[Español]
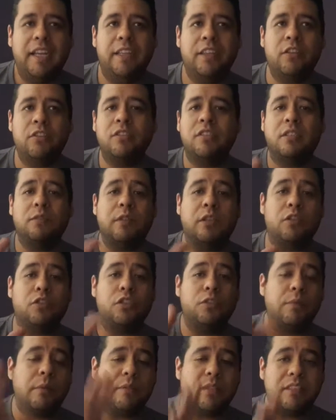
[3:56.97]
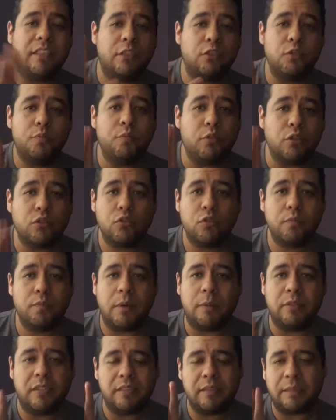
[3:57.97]
Entonces, bueno, si vamos a hacer sub por sub,
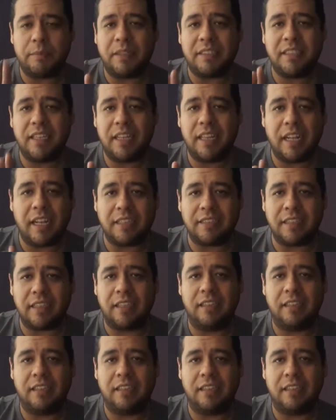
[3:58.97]
vamos a va a ser de la